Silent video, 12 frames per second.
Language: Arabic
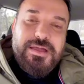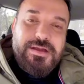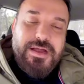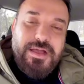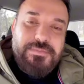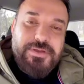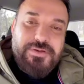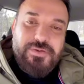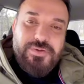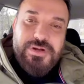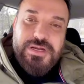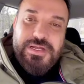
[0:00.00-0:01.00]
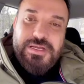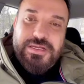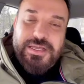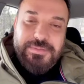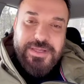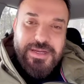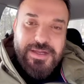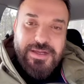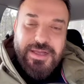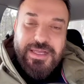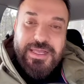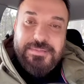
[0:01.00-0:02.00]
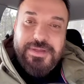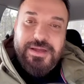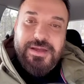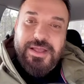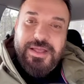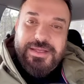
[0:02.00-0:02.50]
رح بيكون آه، كمان حامل